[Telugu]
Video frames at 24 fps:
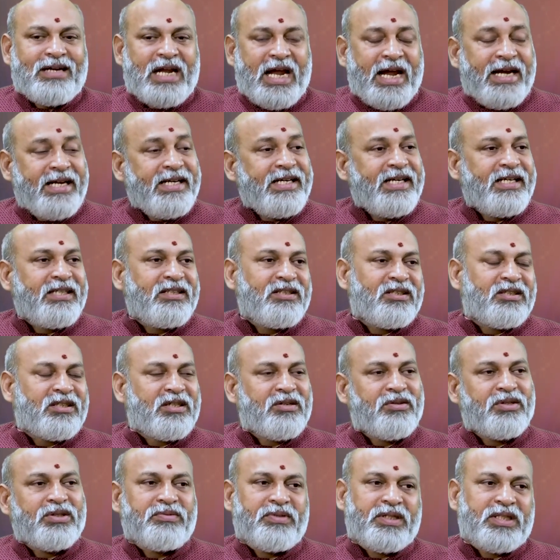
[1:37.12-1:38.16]
నైన్టీన్త్
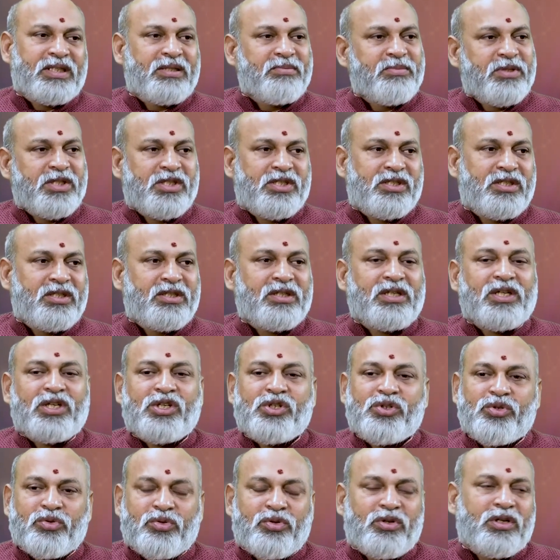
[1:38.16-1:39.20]
తర్వాత వెళ్తే మంచిది ఎందుకంటే
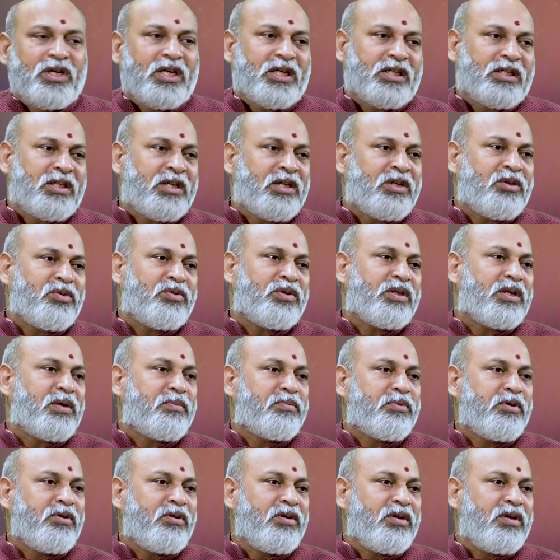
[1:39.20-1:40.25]
శుక్రుడు లగ్నంలో
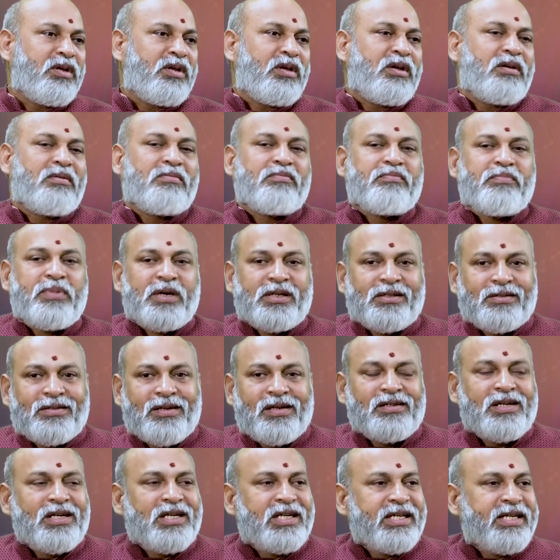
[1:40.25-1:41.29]
ఉన్నప్పుడు
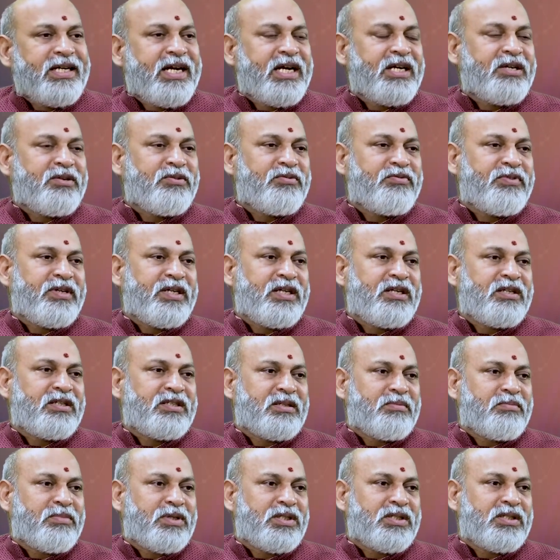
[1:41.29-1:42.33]
పర్టికులర్గా క్రియేటివ్ ఫీల్డ్కి
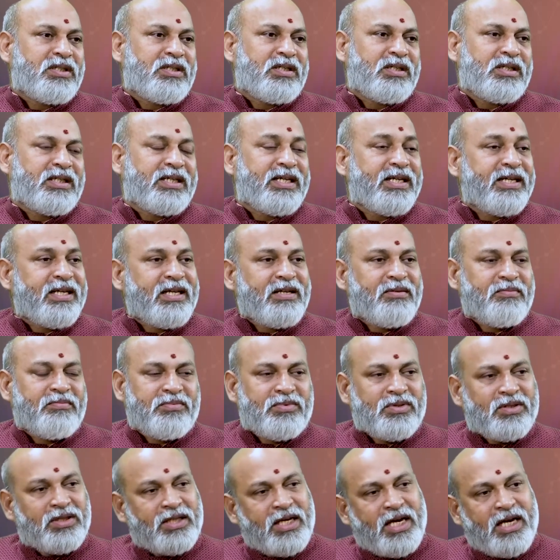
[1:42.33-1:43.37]
సంబంధించిన కెరియర్
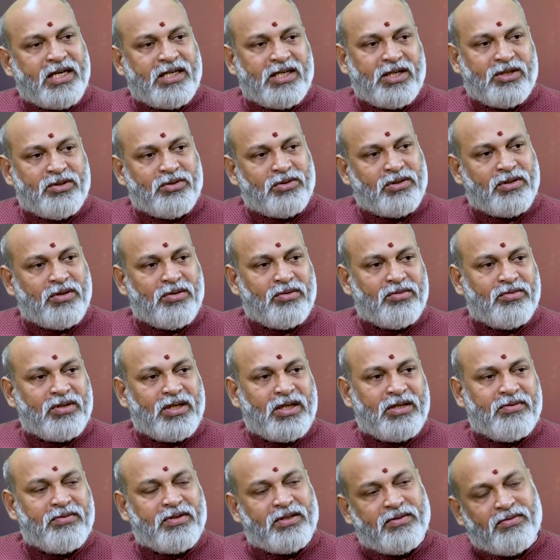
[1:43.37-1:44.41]
తయారు చేసుకుందాం
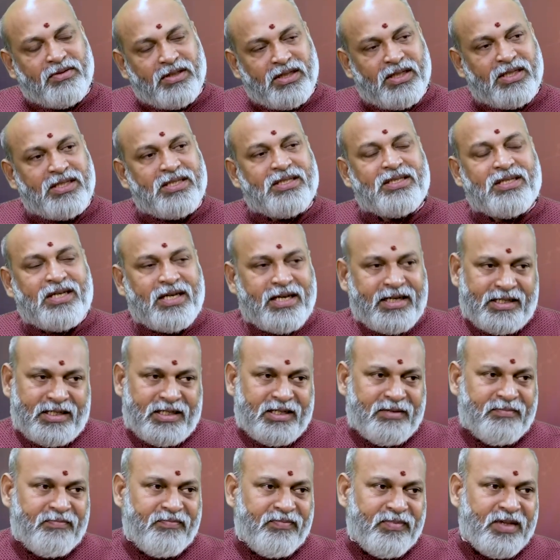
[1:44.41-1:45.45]
అనుకునేటువంటి దిస్ ఇస్ ద రైట్
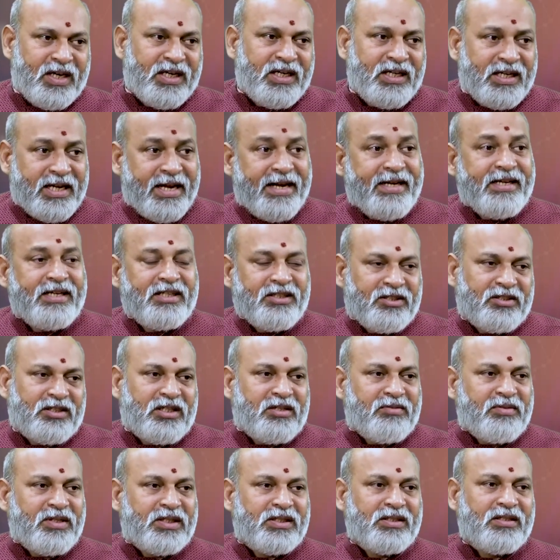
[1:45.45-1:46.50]
టైం అంటే నైన్టీన్త్
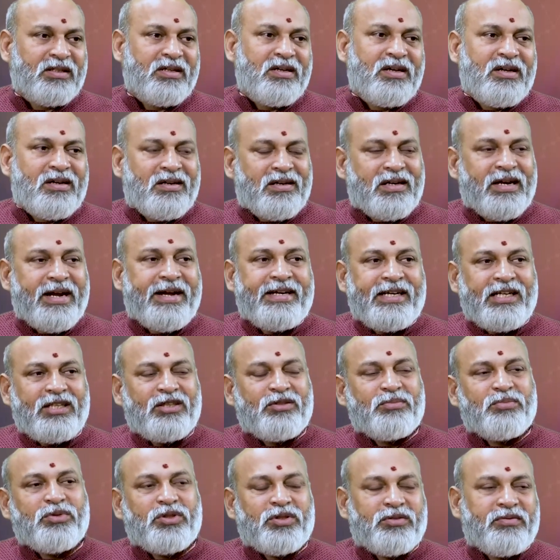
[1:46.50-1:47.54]
తర్వాత
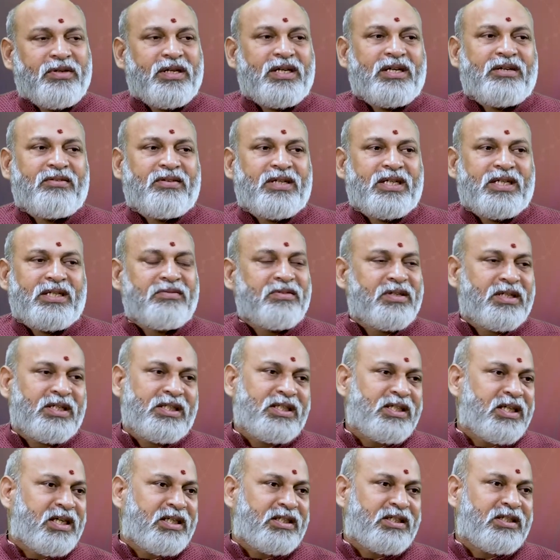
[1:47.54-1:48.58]
నైన్టీన్త్ ముందుకు వెళ్ళడం
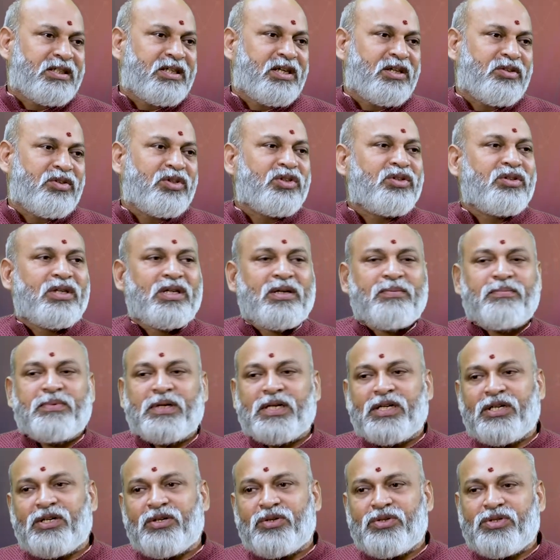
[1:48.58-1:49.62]
అనేటువంటిది కరెక్ట్ కాదు ఎందుకంటే
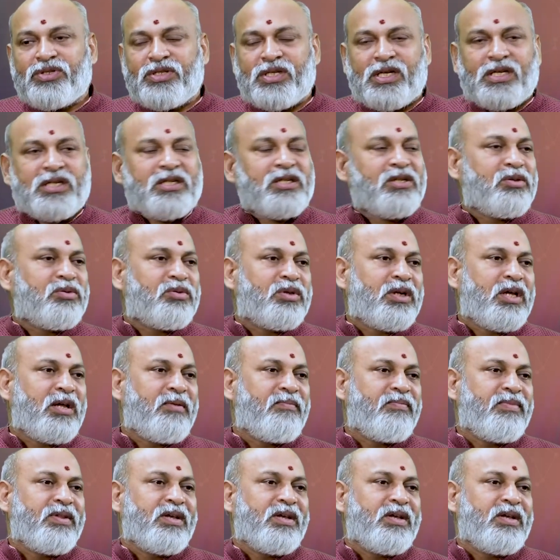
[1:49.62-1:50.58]
పన్నెండో స్థానంలో కూడా